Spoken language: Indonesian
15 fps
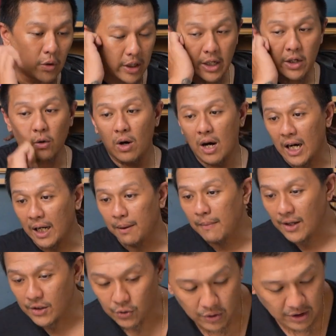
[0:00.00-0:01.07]
Mungkin gue akan
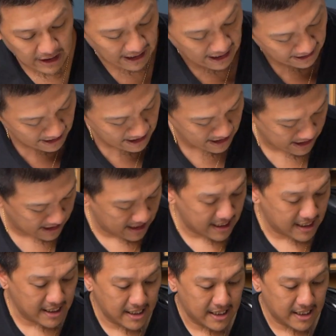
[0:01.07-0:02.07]
masuk sekarang ke...